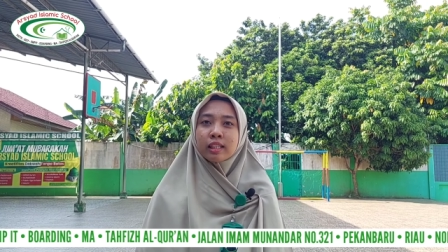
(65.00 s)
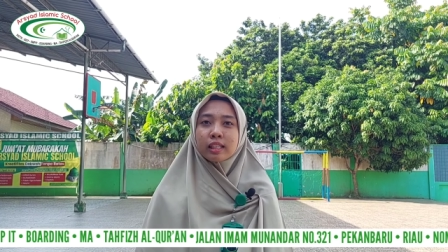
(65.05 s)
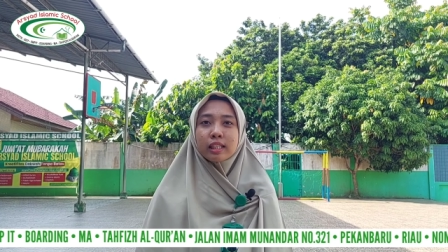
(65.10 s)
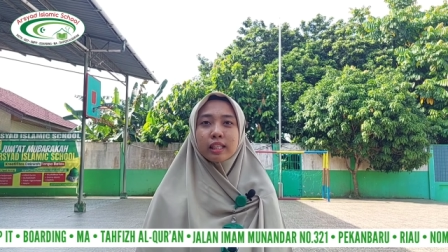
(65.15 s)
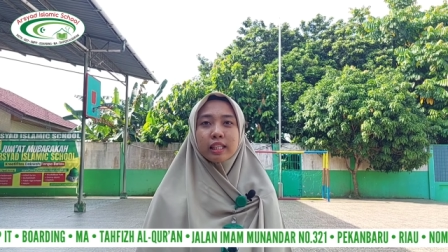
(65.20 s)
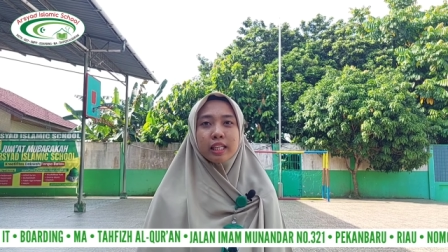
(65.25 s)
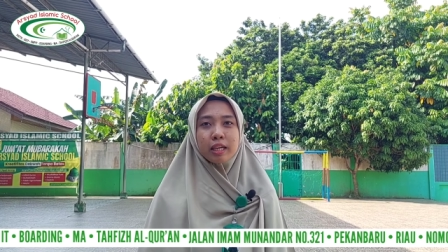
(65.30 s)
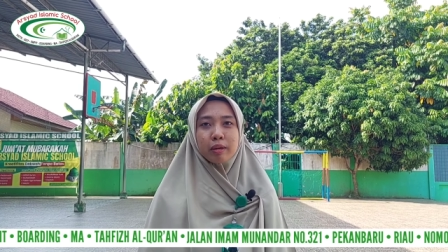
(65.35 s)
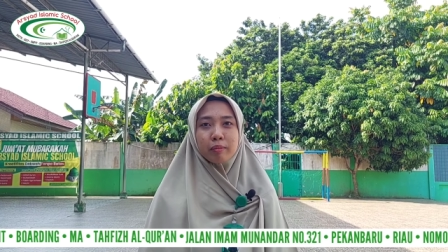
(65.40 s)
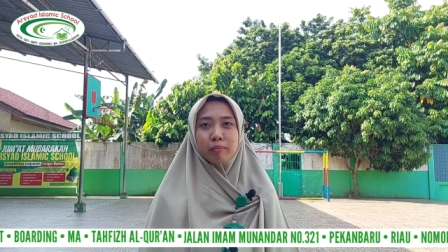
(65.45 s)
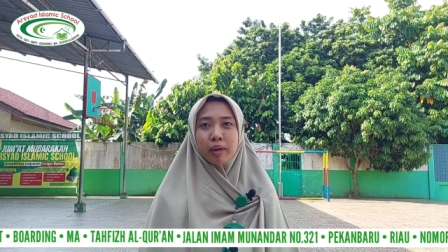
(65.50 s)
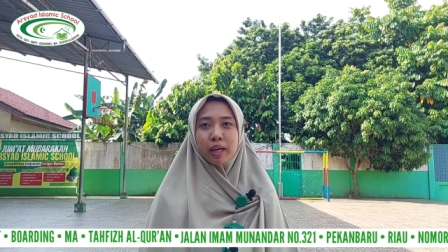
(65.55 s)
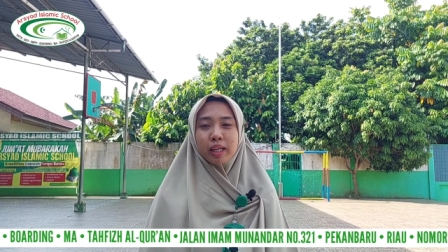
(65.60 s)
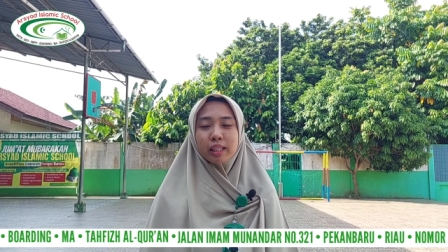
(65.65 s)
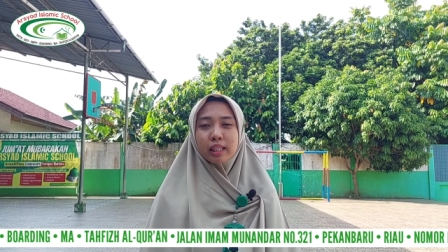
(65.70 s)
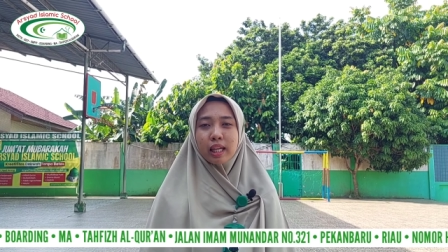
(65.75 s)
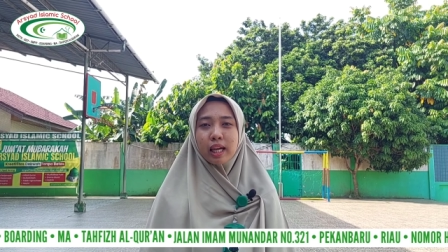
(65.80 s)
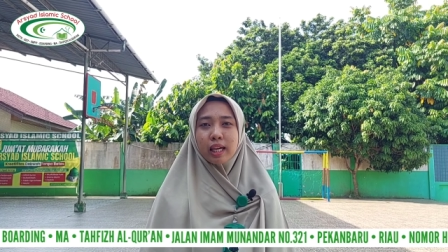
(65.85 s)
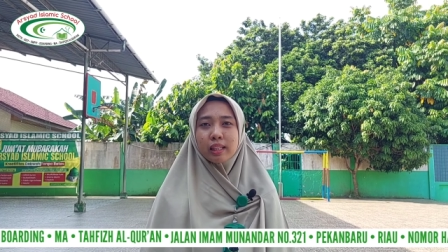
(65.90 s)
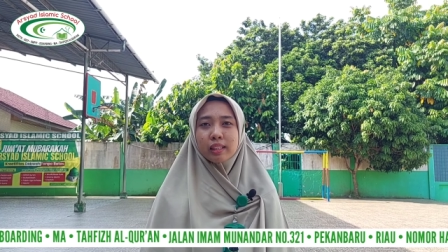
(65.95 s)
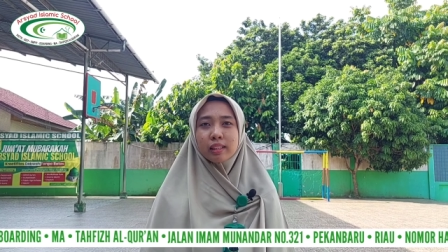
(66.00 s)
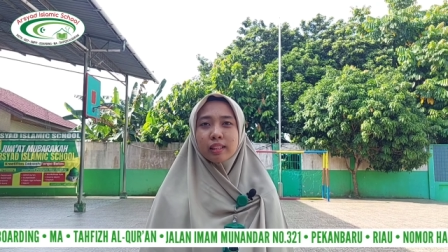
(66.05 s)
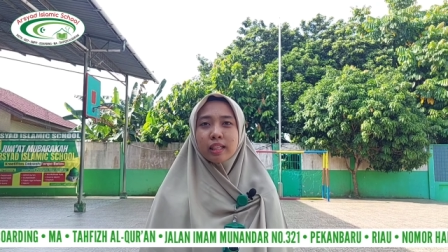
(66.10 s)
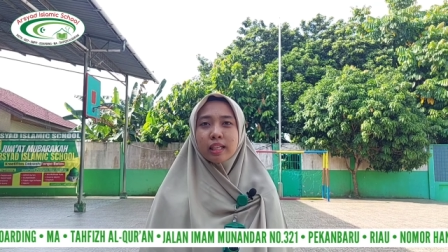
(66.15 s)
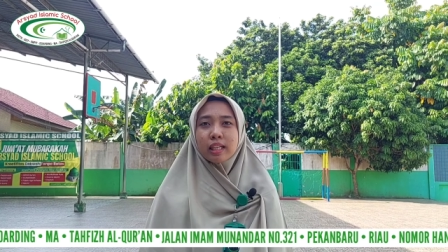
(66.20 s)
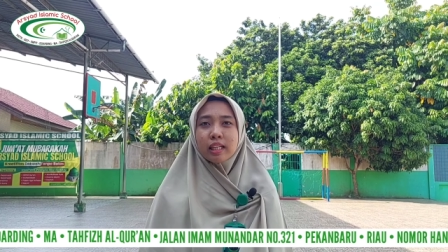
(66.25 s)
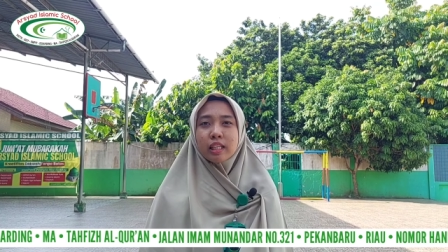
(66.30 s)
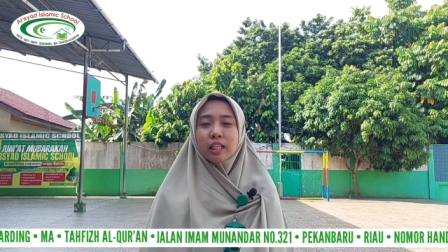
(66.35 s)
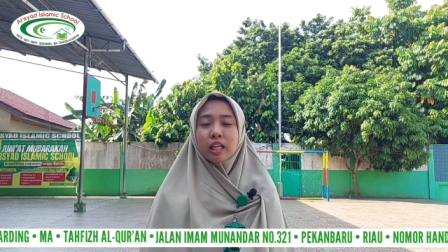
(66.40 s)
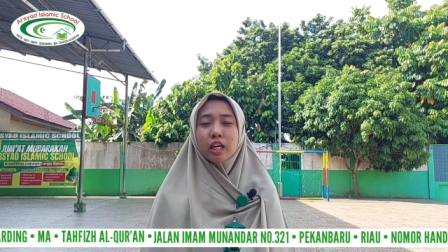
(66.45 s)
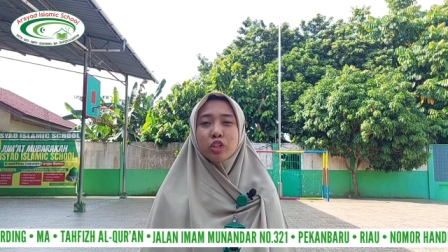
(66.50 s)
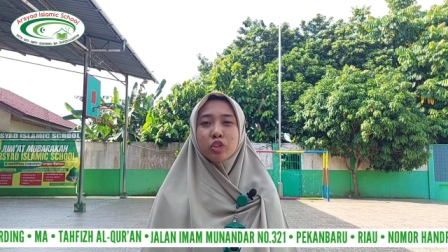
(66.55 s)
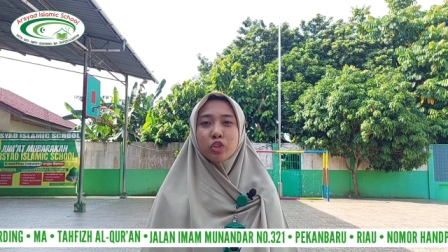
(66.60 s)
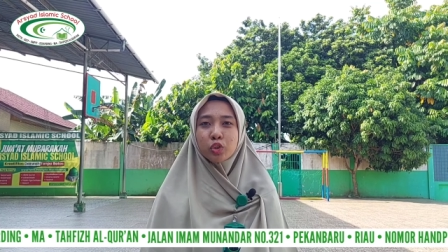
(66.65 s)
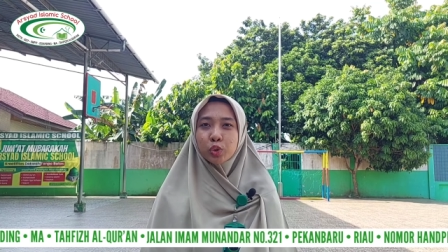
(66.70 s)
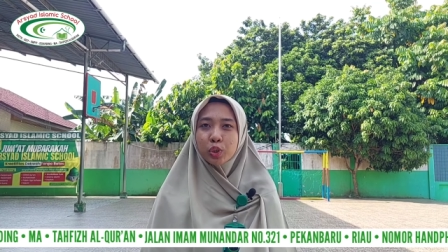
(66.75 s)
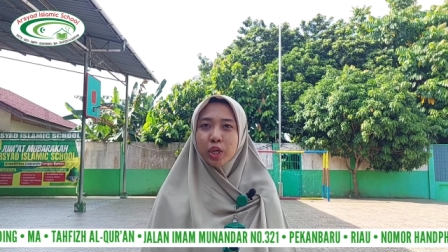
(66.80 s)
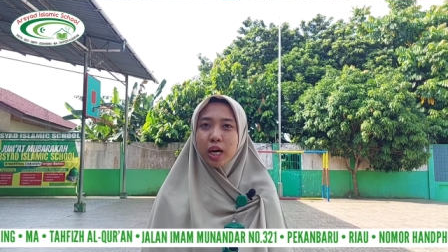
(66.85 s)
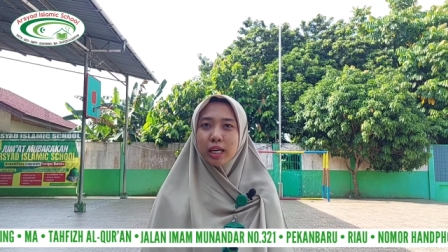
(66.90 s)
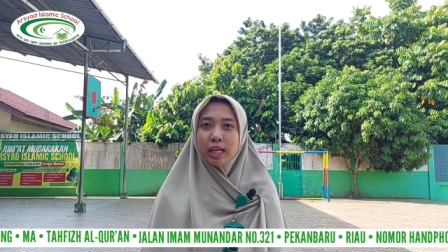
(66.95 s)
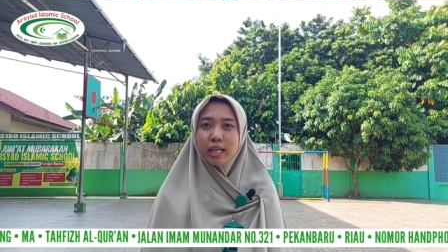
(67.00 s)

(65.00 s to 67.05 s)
kenikmatan, dan juga